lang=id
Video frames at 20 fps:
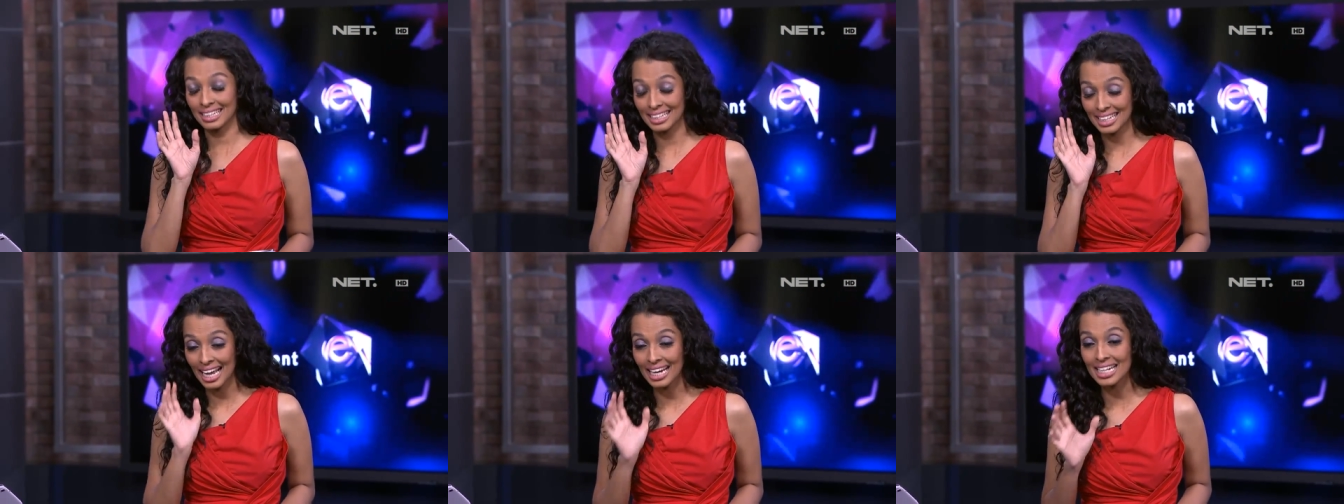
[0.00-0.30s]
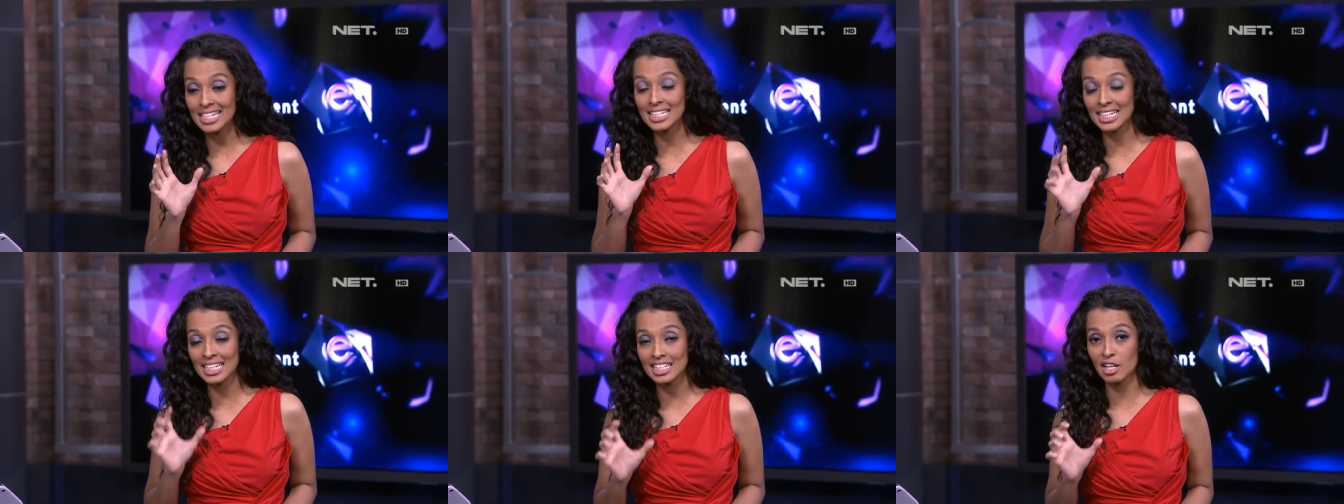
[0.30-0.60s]

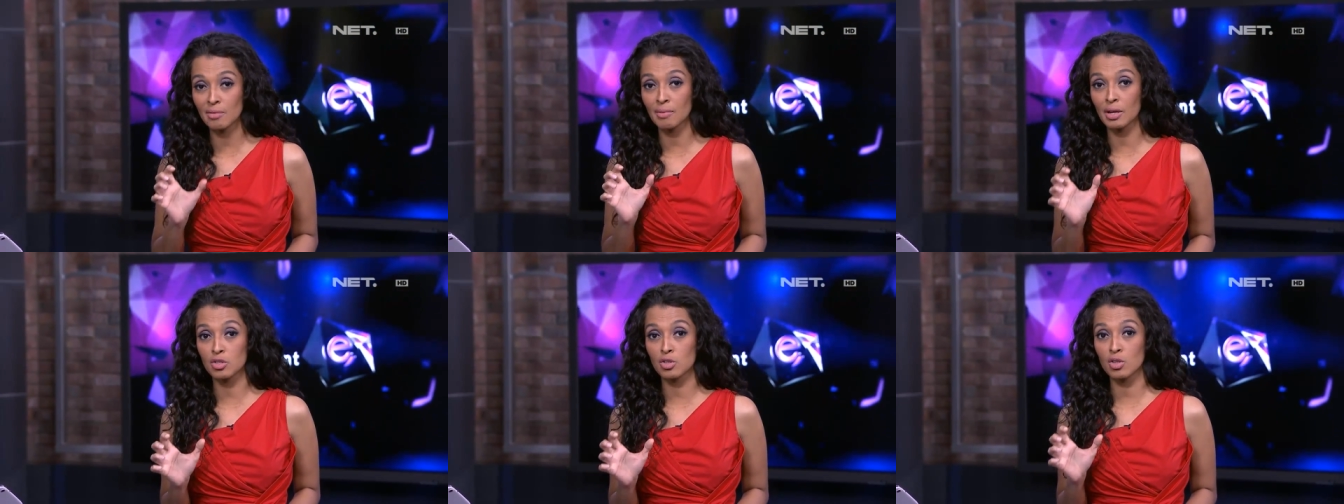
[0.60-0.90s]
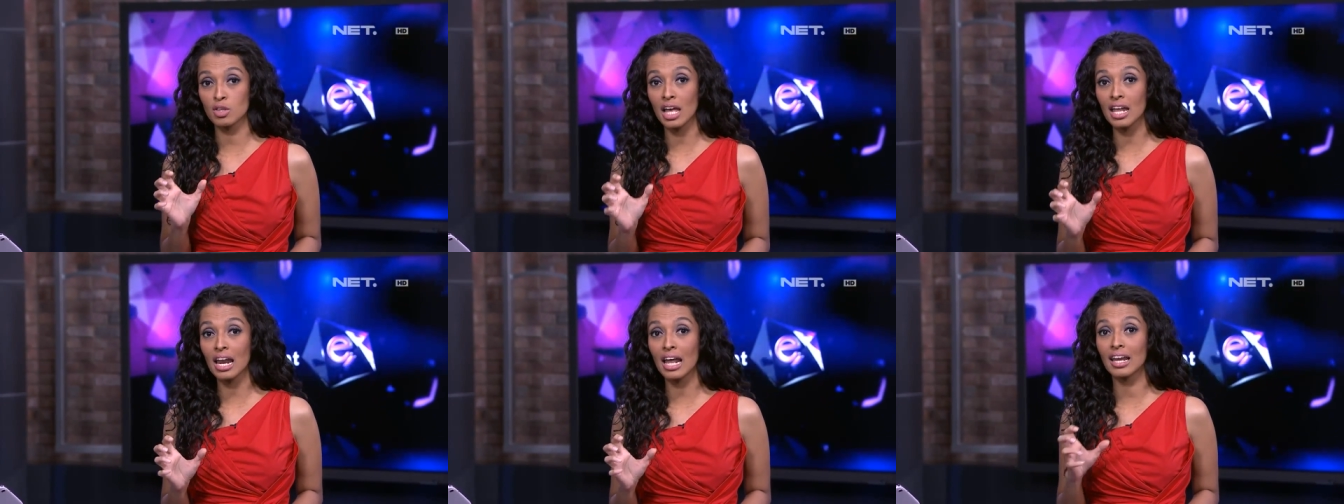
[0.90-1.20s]
Yang di sini saya
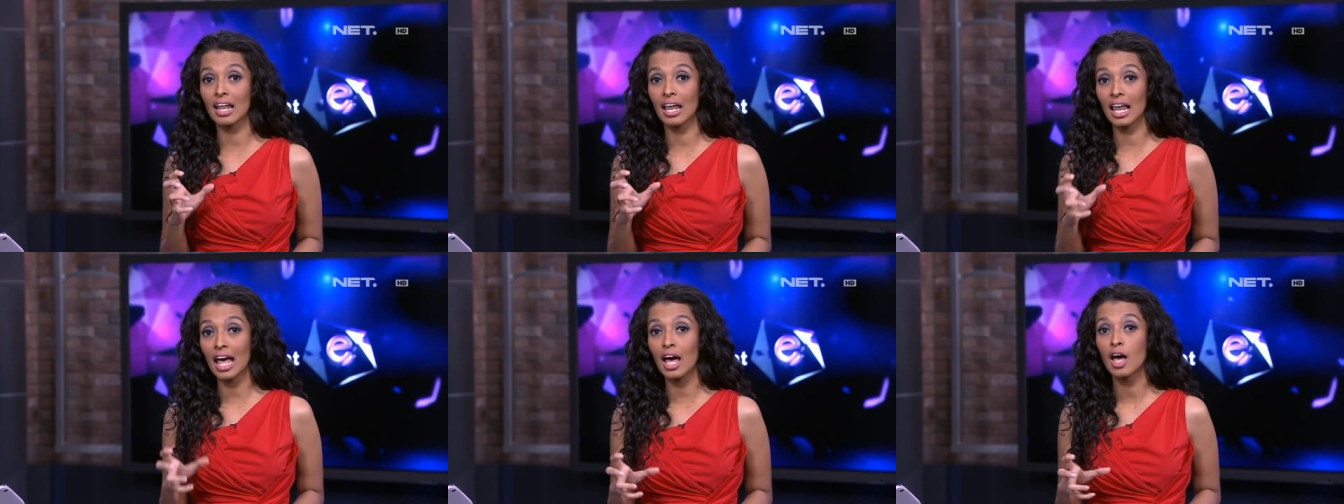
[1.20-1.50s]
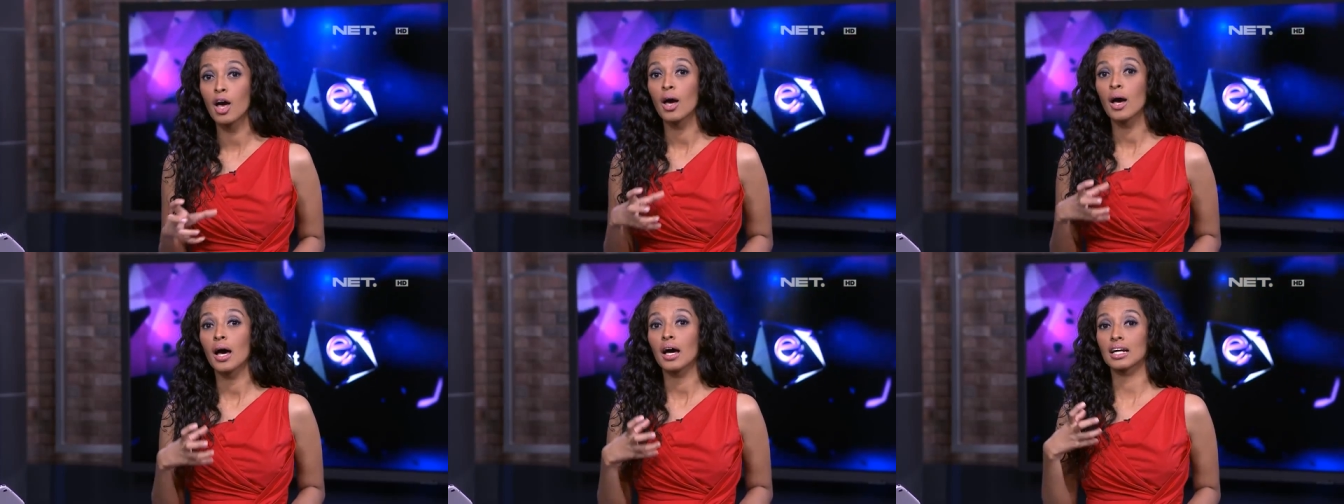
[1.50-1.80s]
maksudkan
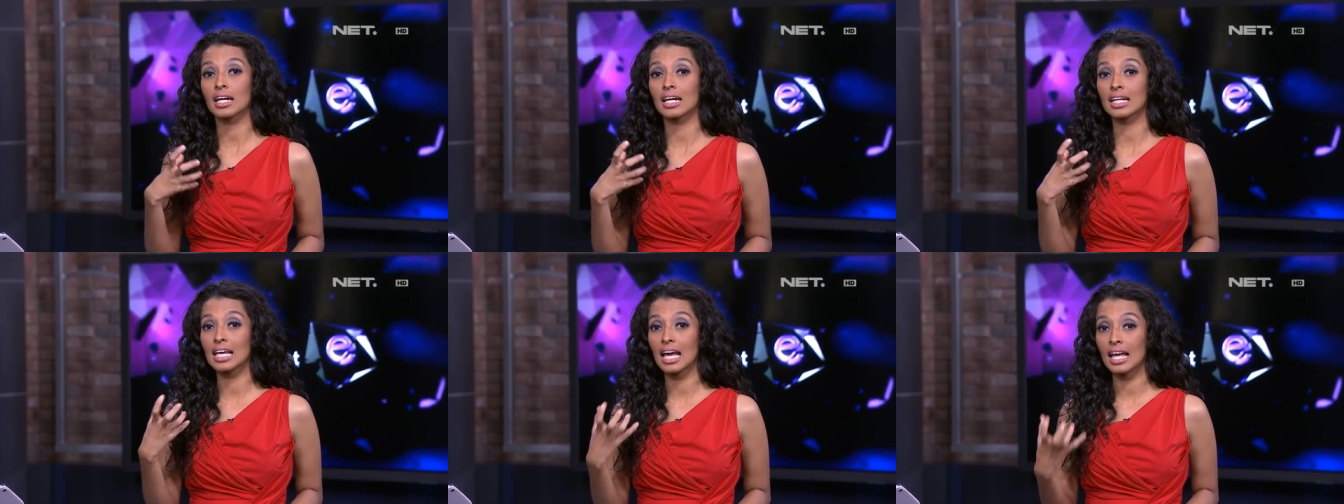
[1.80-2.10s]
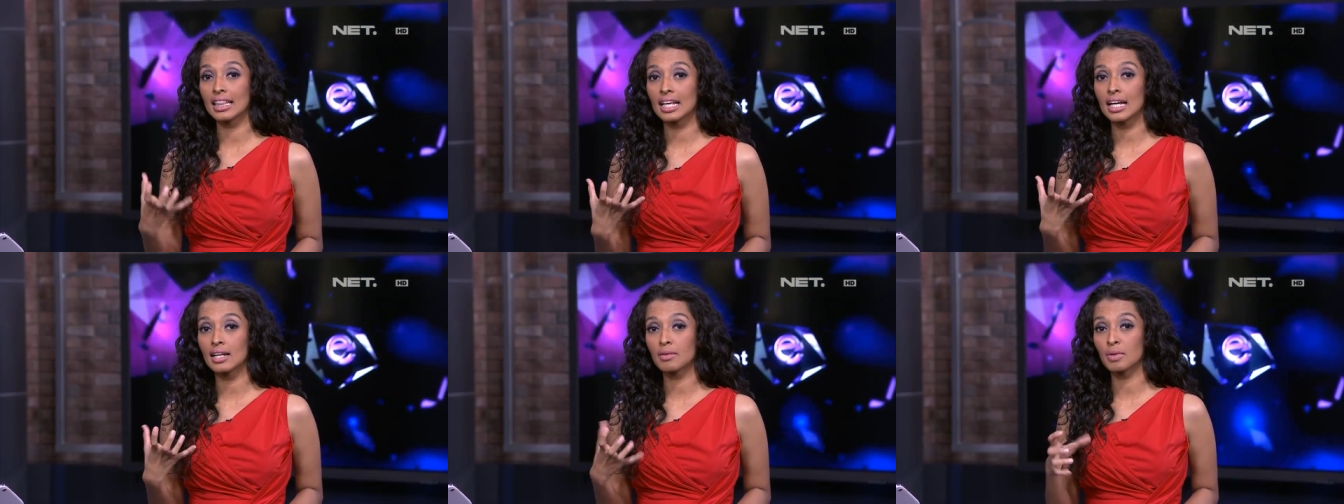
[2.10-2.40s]
adalah
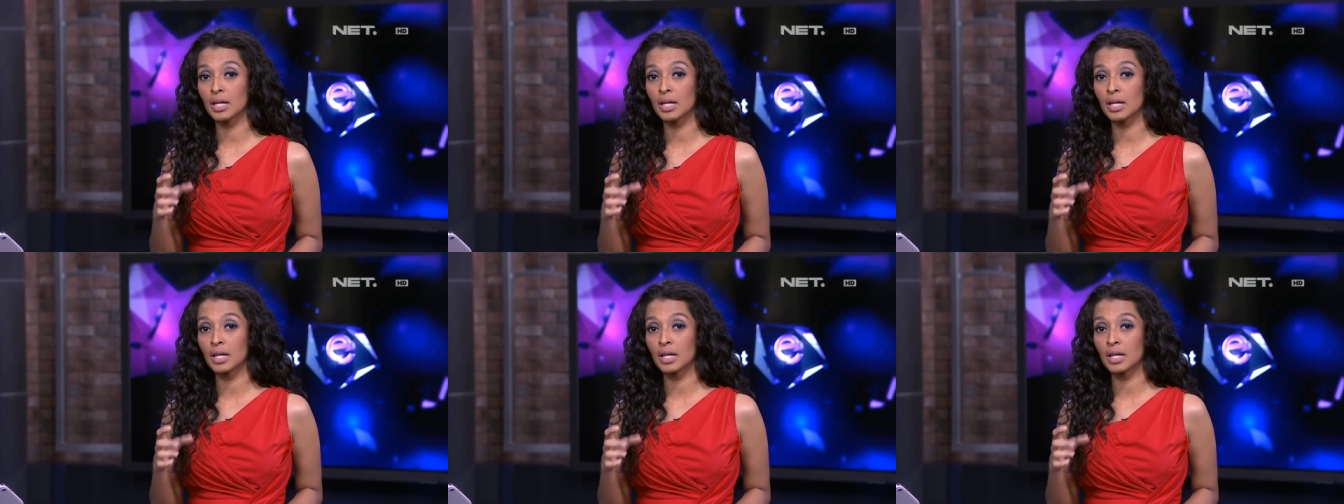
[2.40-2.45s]
kegiatan